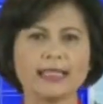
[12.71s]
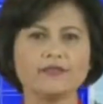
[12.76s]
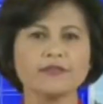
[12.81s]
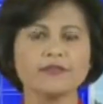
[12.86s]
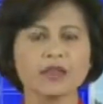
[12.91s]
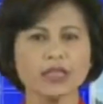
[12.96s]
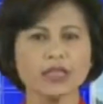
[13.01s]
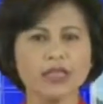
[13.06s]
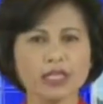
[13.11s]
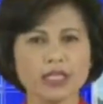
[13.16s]

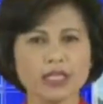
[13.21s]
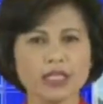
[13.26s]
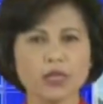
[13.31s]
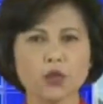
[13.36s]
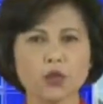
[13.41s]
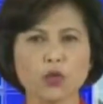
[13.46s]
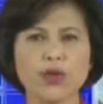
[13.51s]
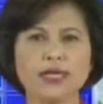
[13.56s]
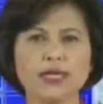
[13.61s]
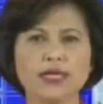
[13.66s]
với rất nhiều
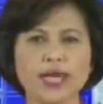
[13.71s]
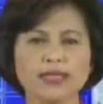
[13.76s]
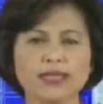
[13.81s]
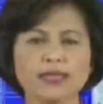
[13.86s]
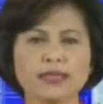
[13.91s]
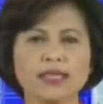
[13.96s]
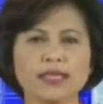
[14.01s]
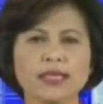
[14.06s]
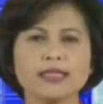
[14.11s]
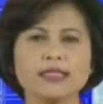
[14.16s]
nguyên nhân
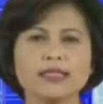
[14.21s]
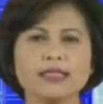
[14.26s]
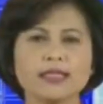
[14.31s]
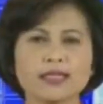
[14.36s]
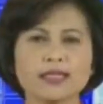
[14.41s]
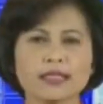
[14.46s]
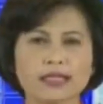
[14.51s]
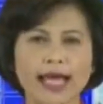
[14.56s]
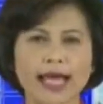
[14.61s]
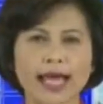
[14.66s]

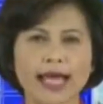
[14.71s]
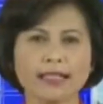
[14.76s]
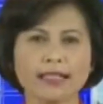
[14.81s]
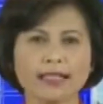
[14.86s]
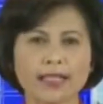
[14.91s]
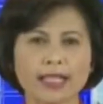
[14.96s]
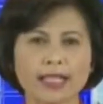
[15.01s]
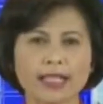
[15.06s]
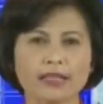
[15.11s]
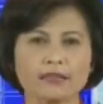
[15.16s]
như rẻ,
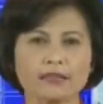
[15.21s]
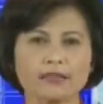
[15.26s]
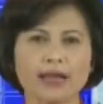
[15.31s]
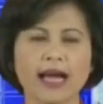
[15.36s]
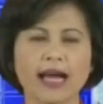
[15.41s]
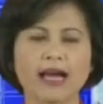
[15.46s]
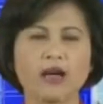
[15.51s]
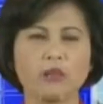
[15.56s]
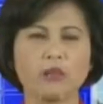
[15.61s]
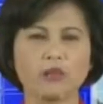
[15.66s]
tiện
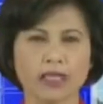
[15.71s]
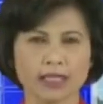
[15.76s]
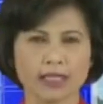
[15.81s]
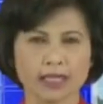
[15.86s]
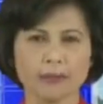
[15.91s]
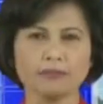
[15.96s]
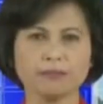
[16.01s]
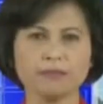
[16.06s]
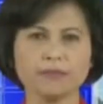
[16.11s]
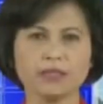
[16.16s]
và không bị
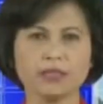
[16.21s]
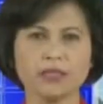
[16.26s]
cấm.